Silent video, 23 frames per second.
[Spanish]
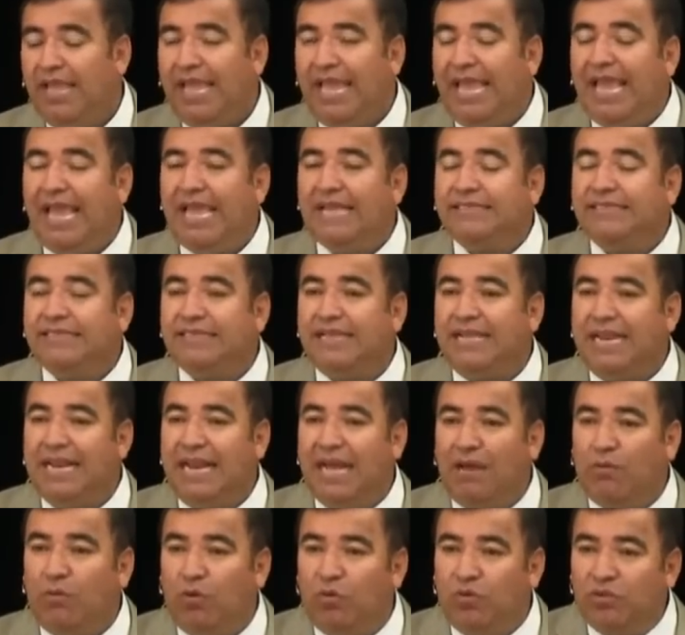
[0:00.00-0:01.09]
Es
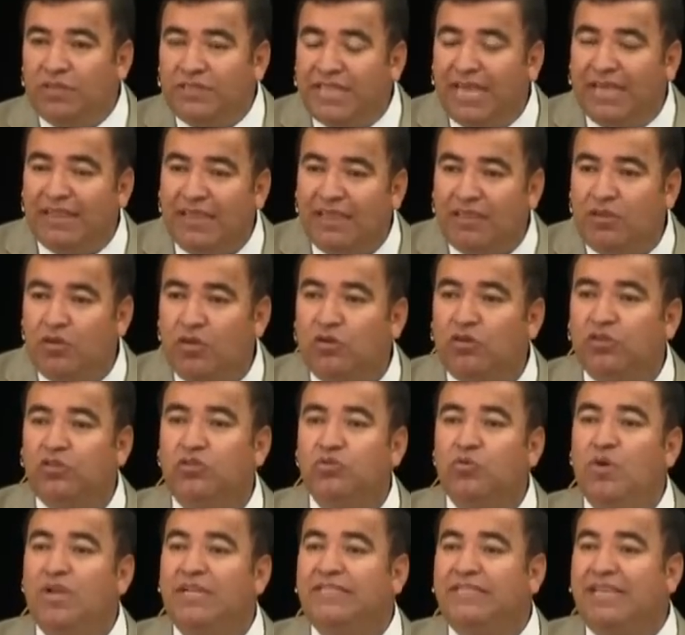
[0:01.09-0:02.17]
la voluntad de Dios
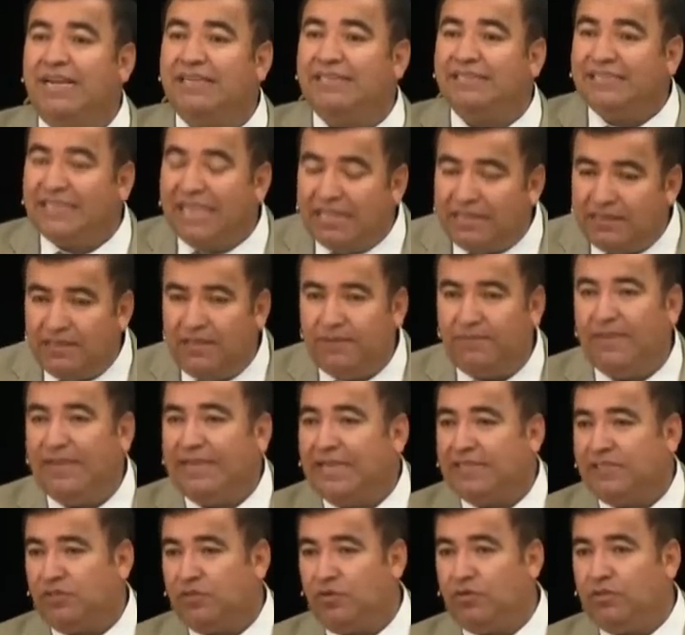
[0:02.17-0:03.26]
nuestra
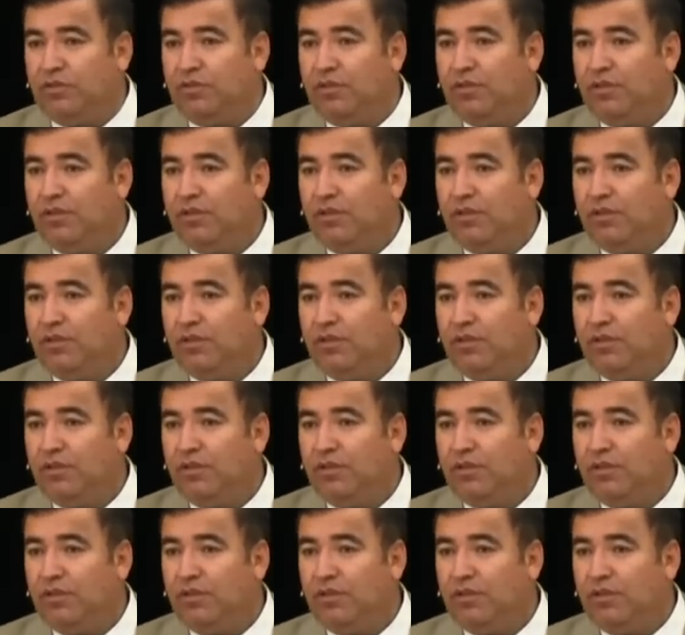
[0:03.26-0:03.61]
santificación.